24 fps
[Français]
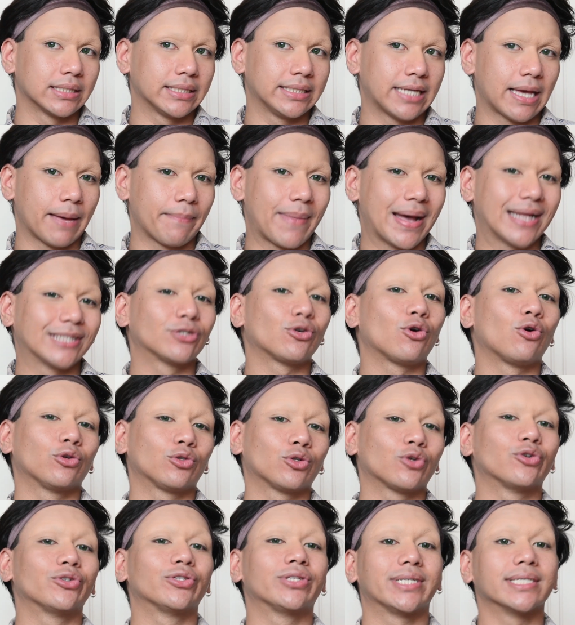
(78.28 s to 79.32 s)
il n'y a pas trop
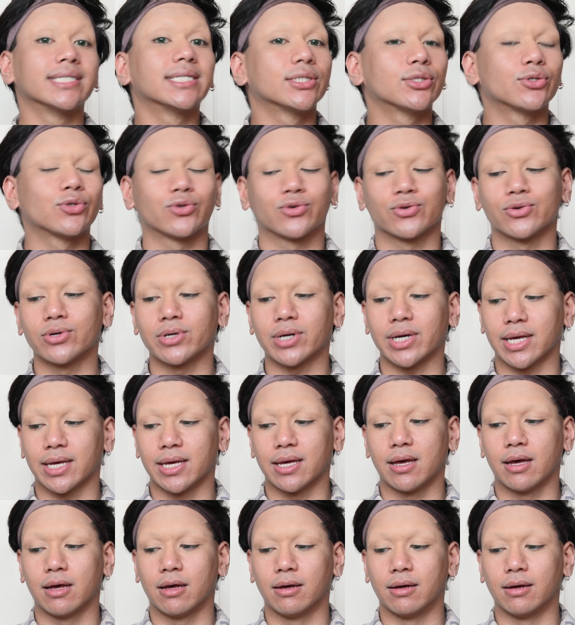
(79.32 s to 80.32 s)
trop de texture et